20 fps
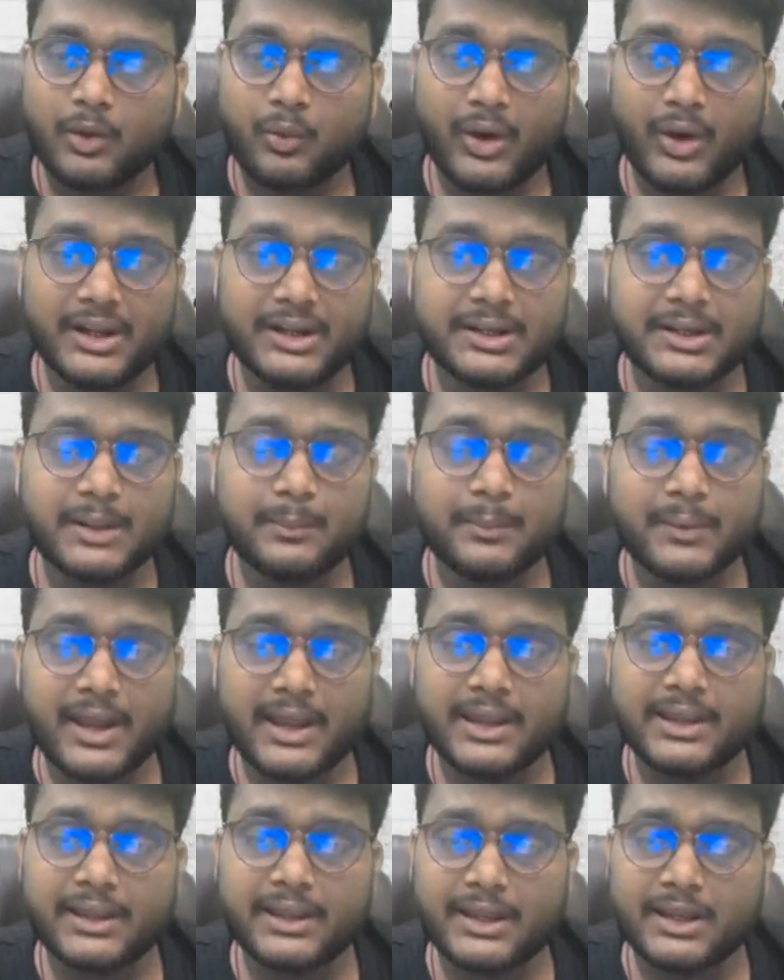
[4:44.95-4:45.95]
क्वालिटी पे
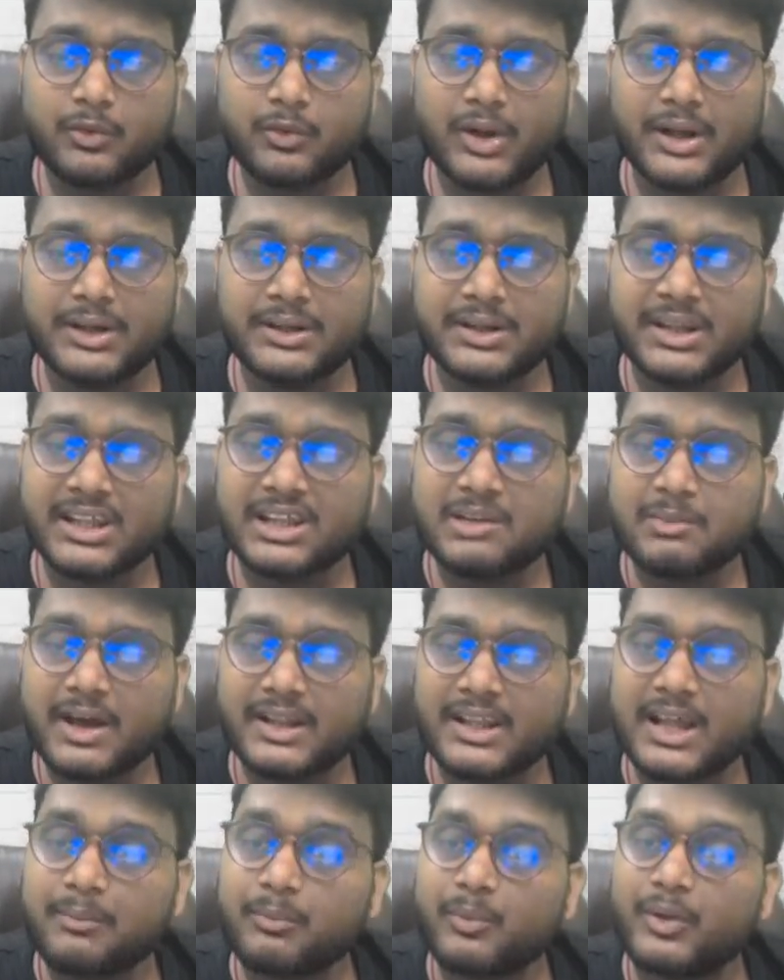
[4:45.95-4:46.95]
आएंगे क्वालिटी के
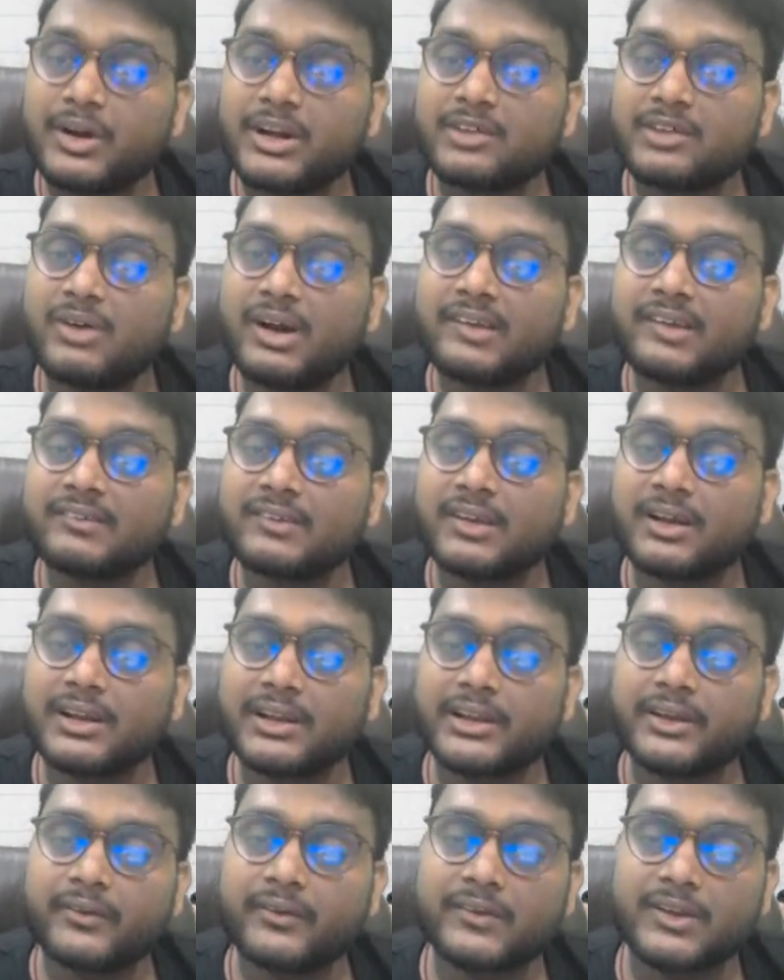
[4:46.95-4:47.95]
बाद आपको एडवांस
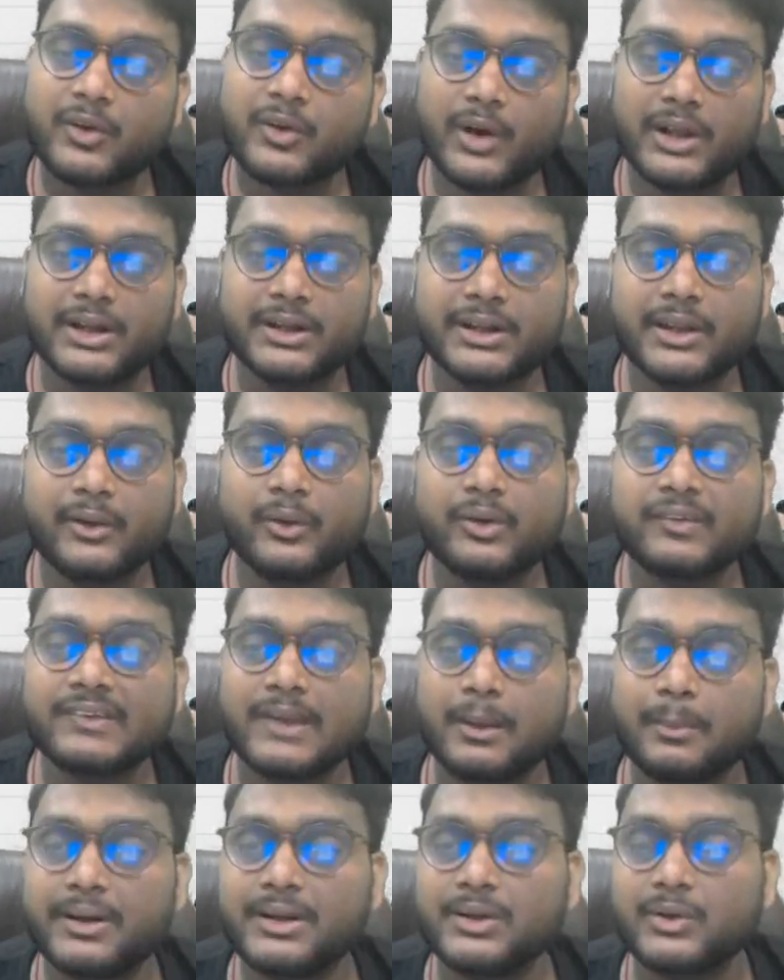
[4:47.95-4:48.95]
करके उसकी क्वालिटी को
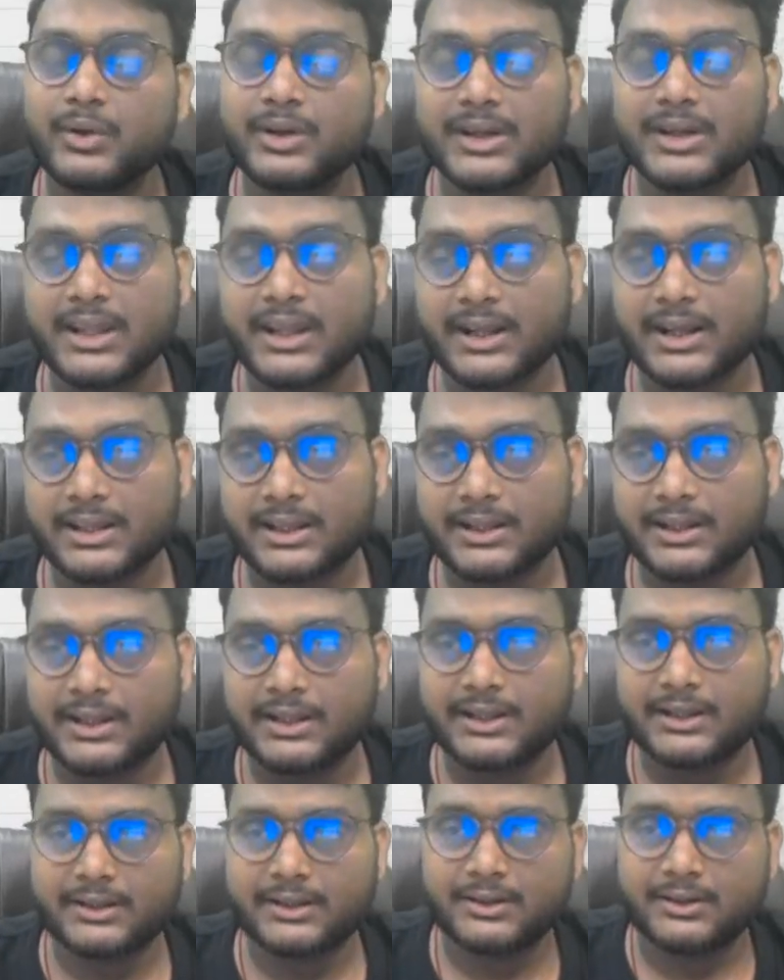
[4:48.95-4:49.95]
सेवन ट्वेंटी कर लेना है